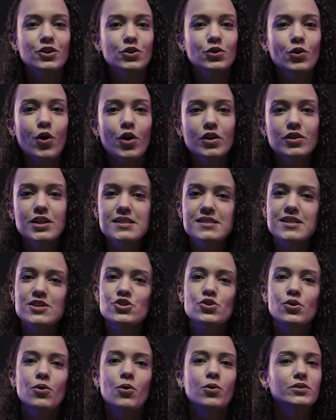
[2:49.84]
todas
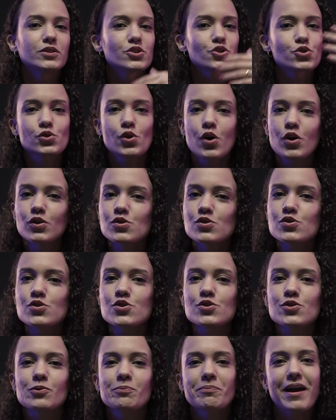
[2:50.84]
as contas, todos
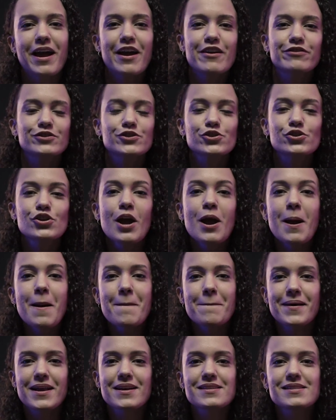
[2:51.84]
os supérfluos,
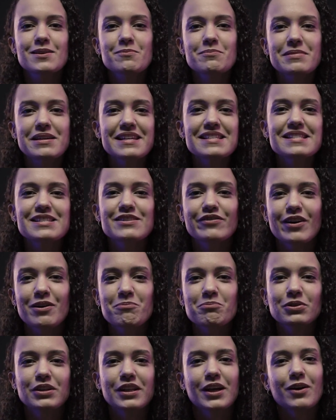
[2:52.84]
para saber se vai
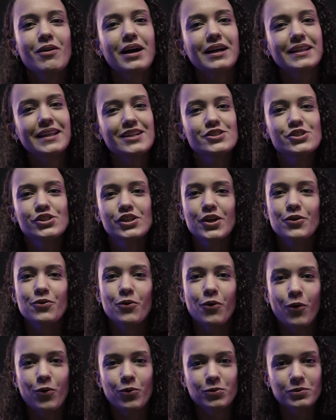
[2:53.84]
poder guardar dinheiro
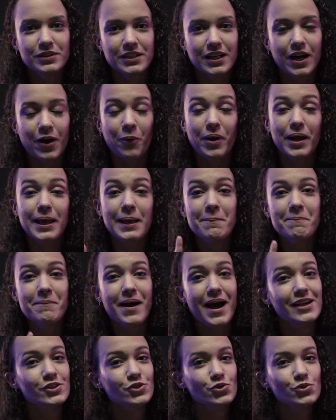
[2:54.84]
ou não. E
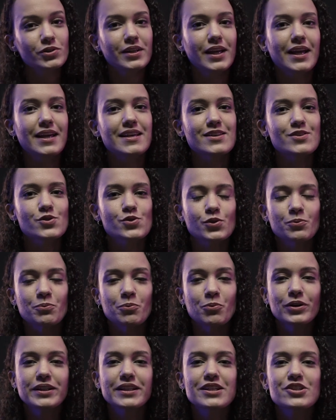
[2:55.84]
mais do que isso,
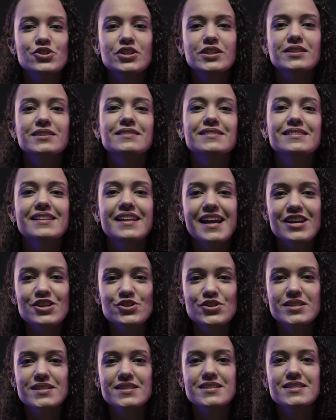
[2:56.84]
muita gente
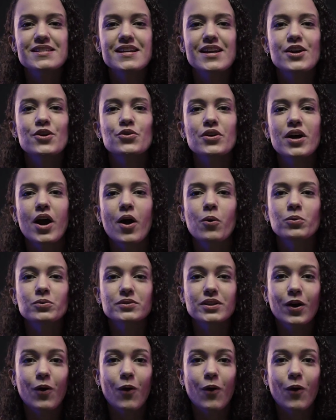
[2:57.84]
deixa esse dinheiro na conta